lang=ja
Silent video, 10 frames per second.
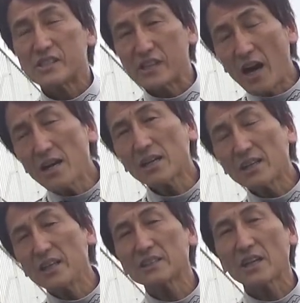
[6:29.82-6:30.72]
市販
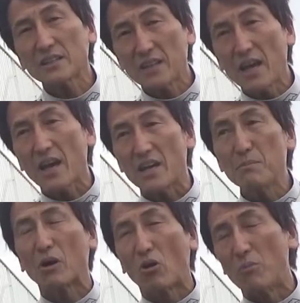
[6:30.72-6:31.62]
化にあたって
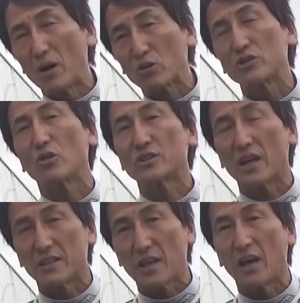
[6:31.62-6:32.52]
今コンマ6に
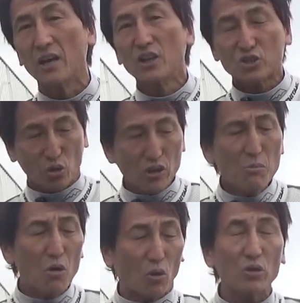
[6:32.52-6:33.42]
抑えてそれ
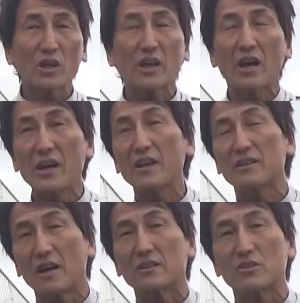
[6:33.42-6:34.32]
でもこんだけ速い
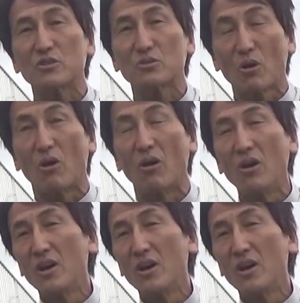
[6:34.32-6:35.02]
んだっていうと